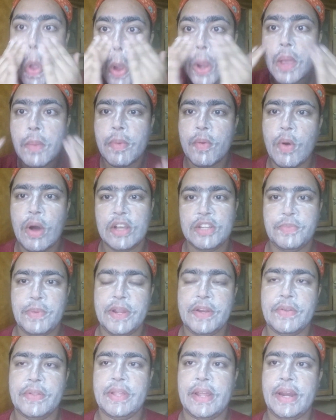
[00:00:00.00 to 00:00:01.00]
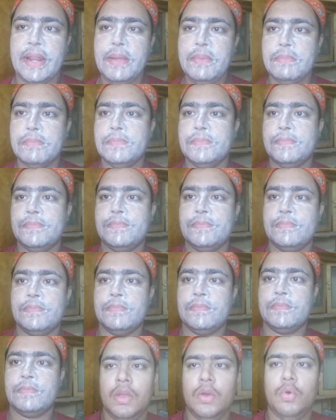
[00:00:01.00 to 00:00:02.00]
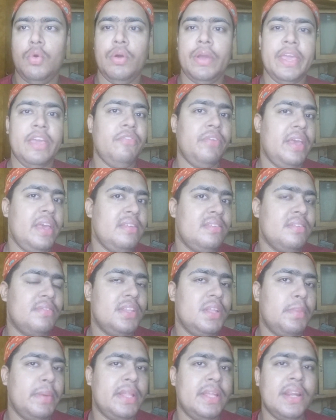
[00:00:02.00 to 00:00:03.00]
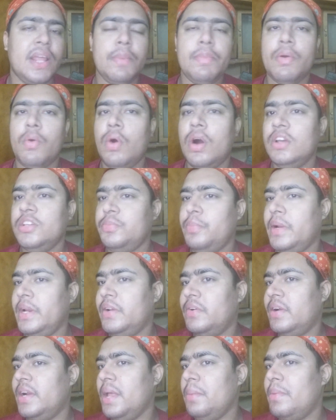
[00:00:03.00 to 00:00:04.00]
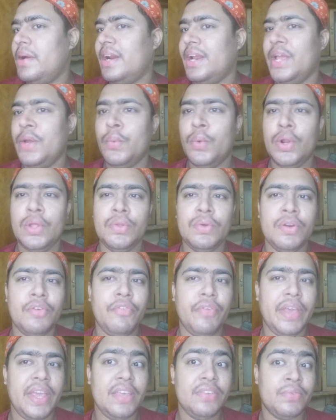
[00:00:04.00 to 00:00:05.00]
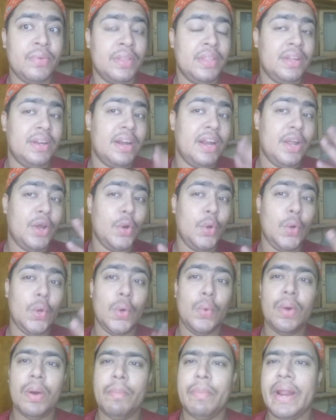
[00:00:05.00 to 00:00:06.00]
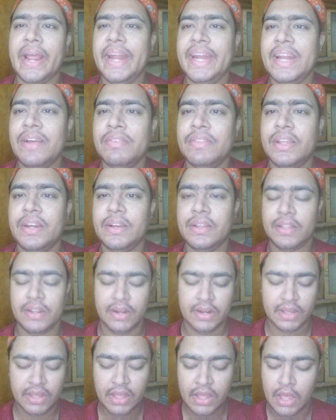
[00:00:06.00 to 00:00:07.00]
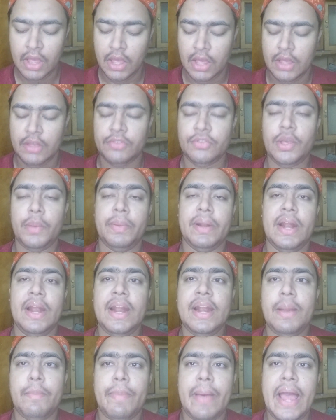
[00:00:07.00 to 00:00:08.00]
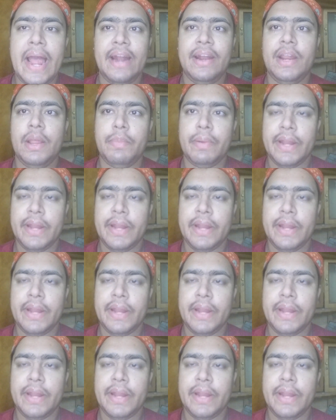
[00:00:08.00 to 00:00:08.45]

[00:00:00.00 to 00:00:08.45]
ஓகே இப்போ வாஷ் பண்ணிட்டு வந்துடுறேன் ஓகே ஃபேஸை வந்து பார்த்திங்கன்னா இப்போ வாஷ் பண்ணிட்டு வந்துட்டேன் பாருங்கள் எவ்வளோ தூரம் ஃபேஸ் வந்து நல்லா க்ளோவாக ப்ரைட்டாக வந்து இருக்குதுன்னு ஸோ இப்போ நல்லா நான் பேட் ட்ரை